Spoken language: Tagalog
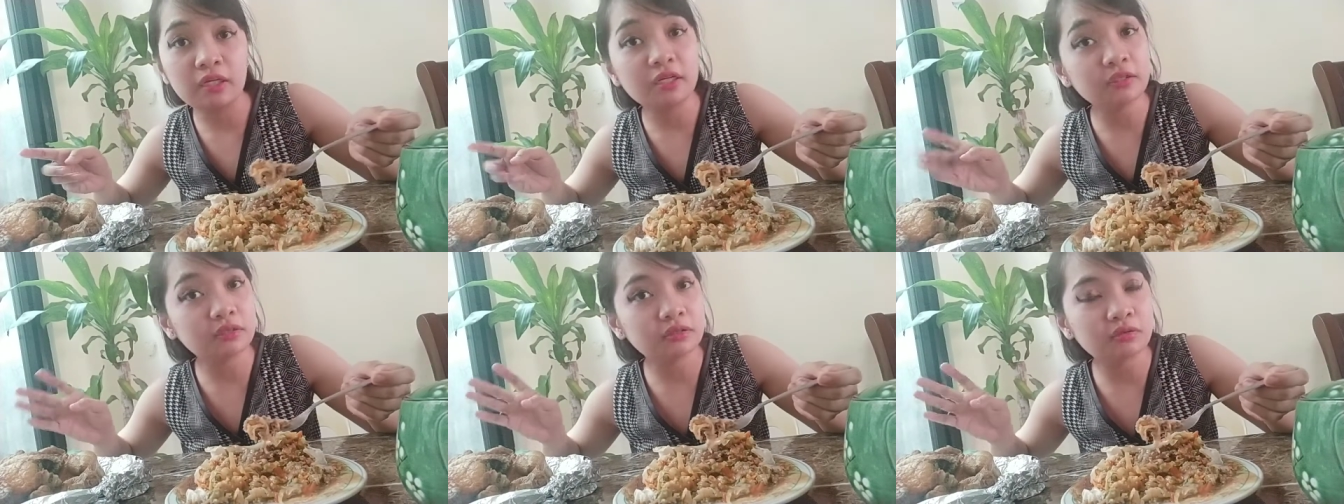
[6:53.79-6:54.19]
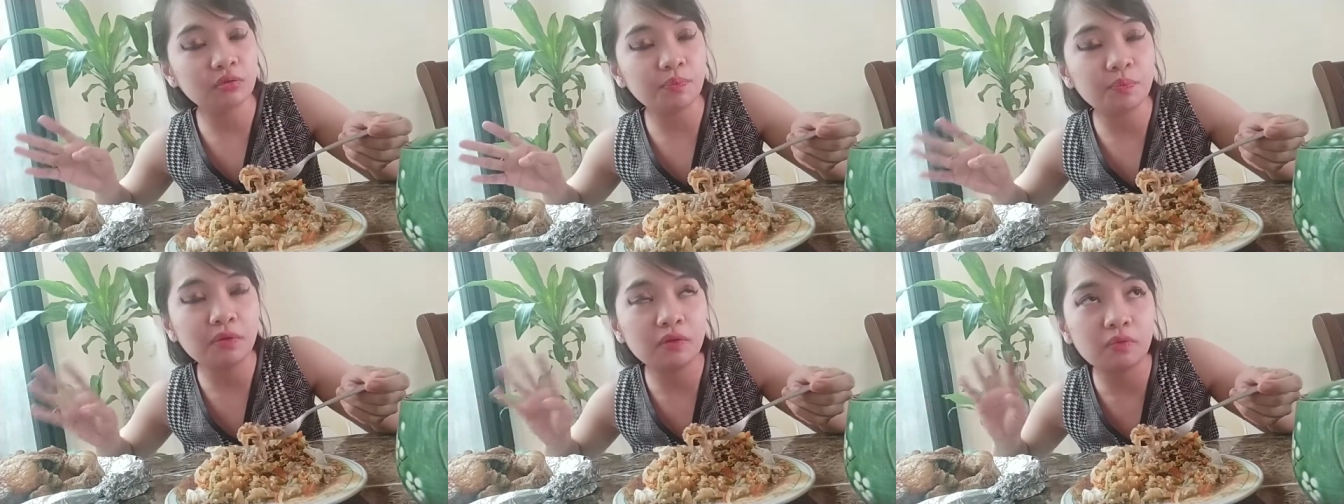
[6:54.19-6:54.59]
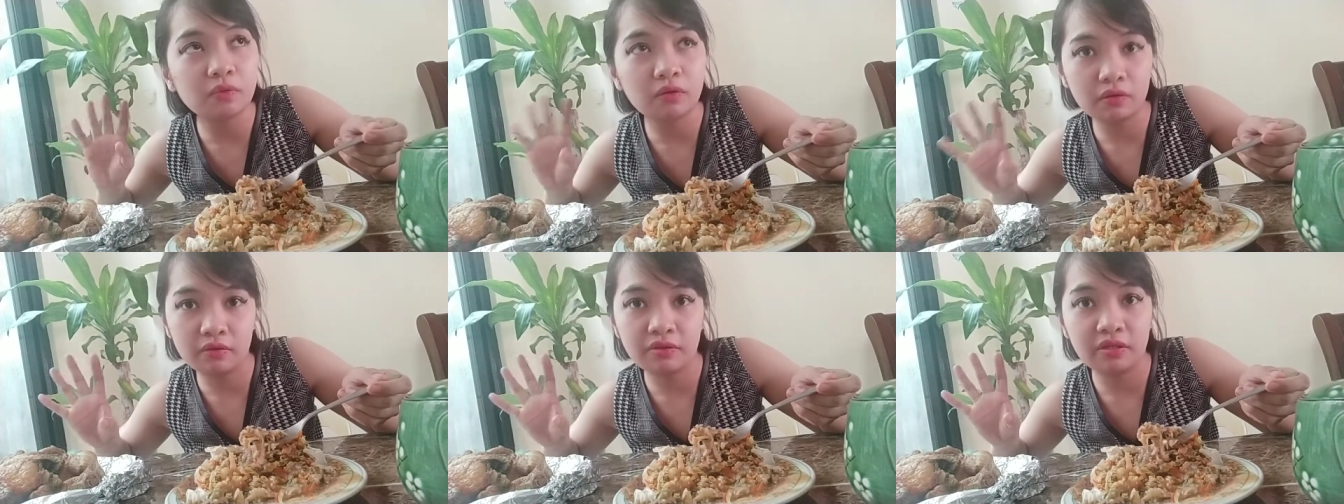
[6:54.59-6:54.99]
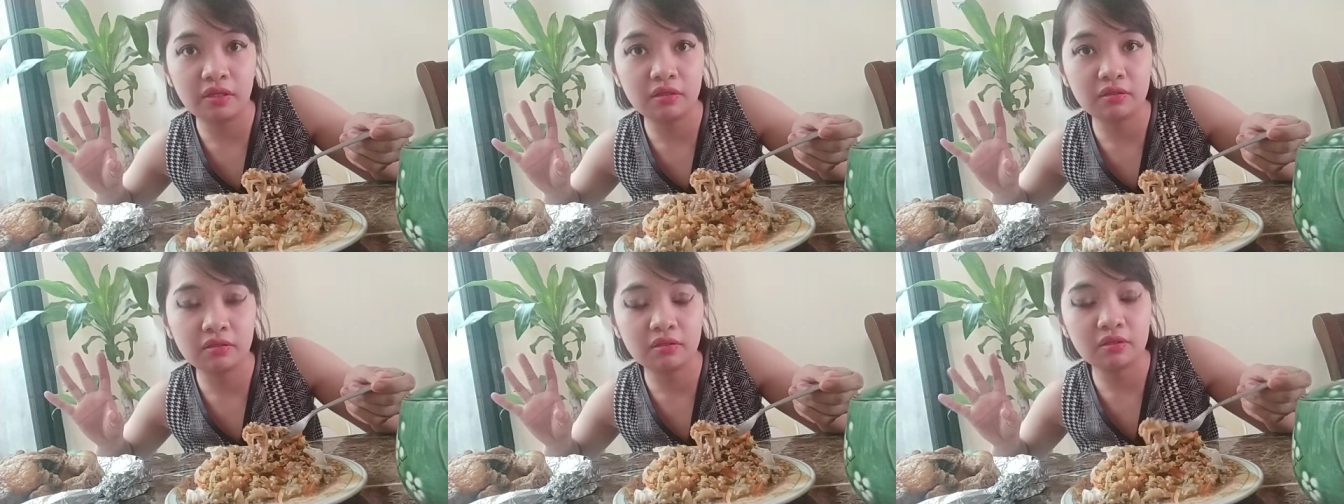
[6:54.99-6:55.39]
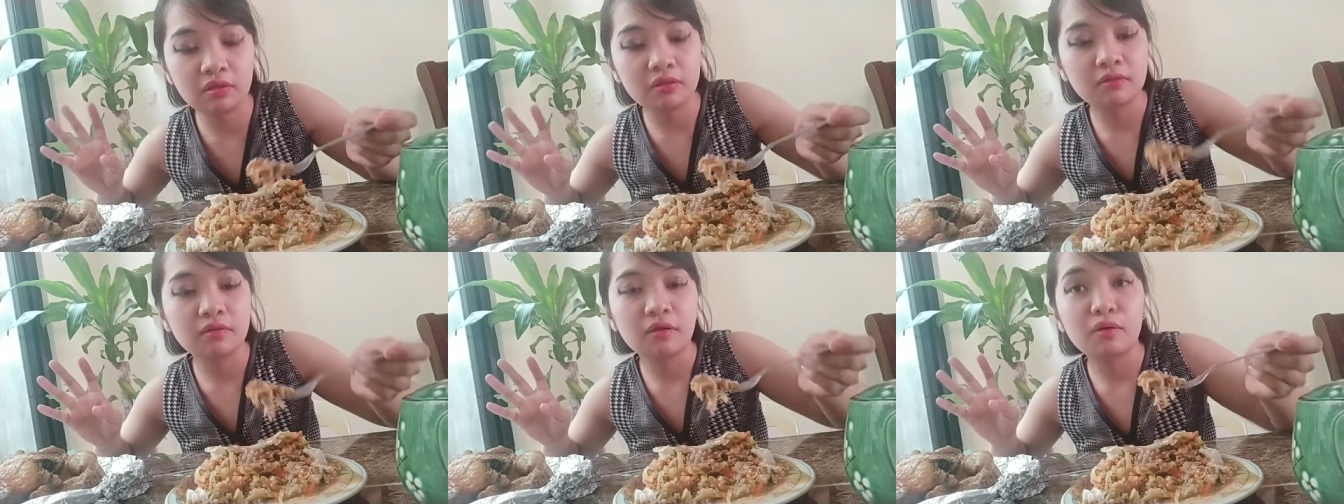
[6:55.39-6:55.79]
is super worth it.
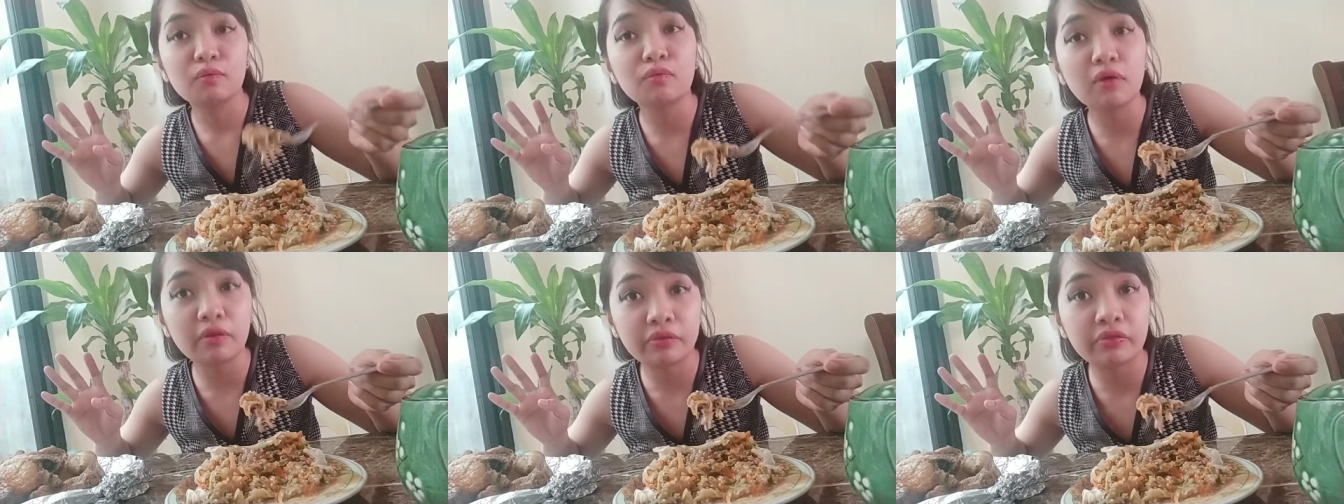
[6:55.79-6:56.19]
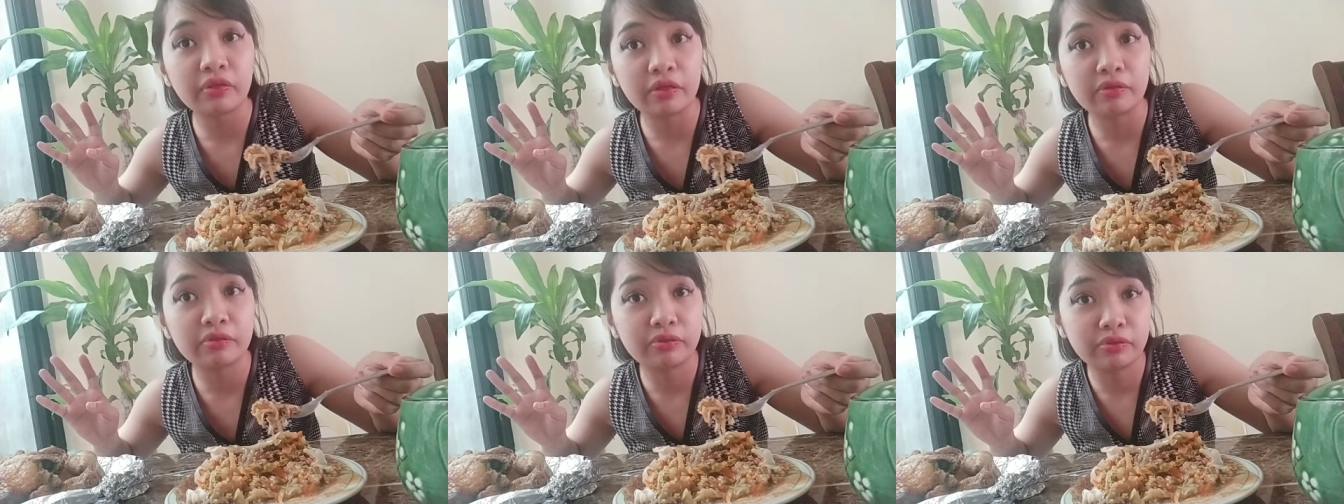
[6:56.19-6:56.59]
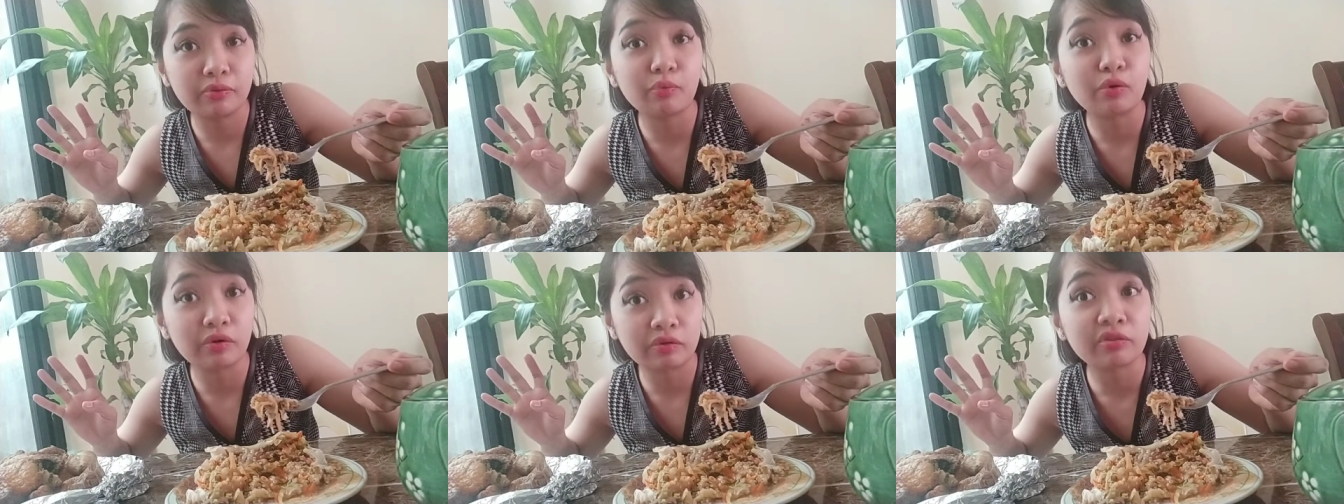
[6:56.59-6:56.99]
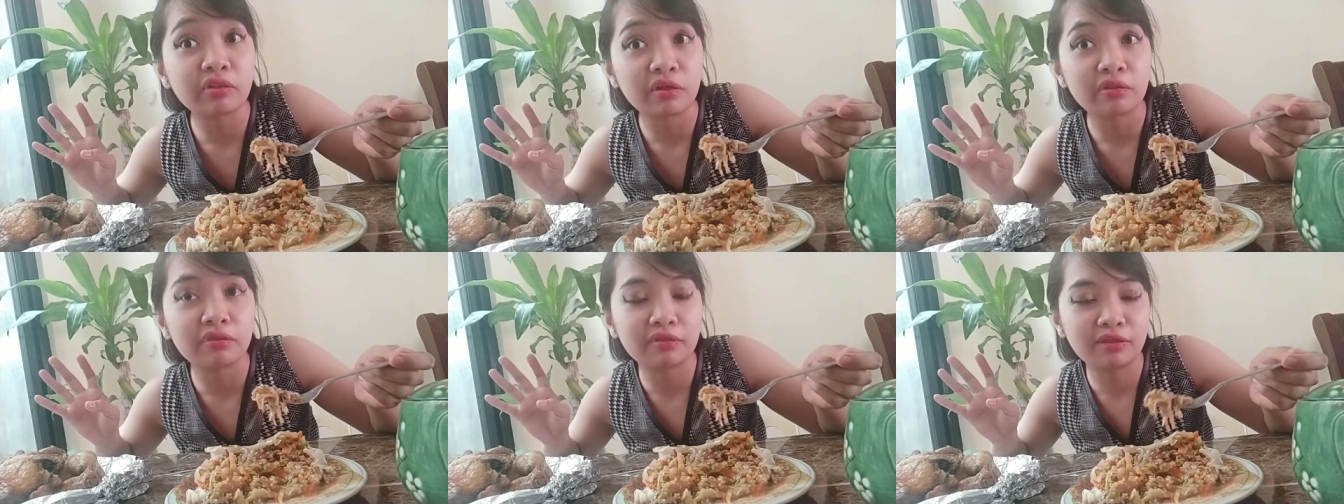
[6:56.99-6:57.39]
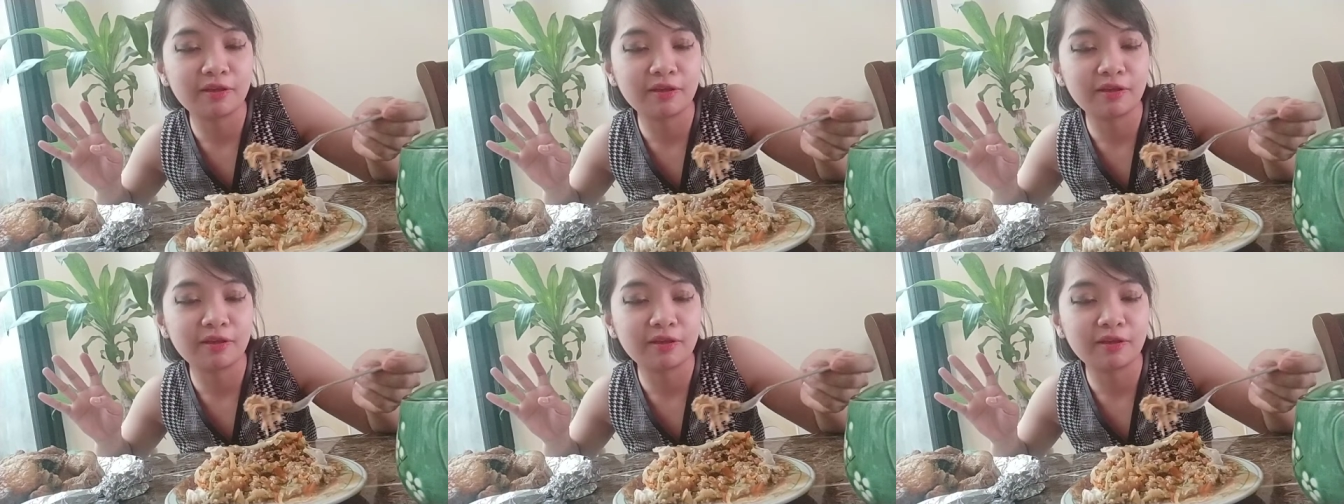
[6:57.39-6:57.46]
Worth it. Worth it.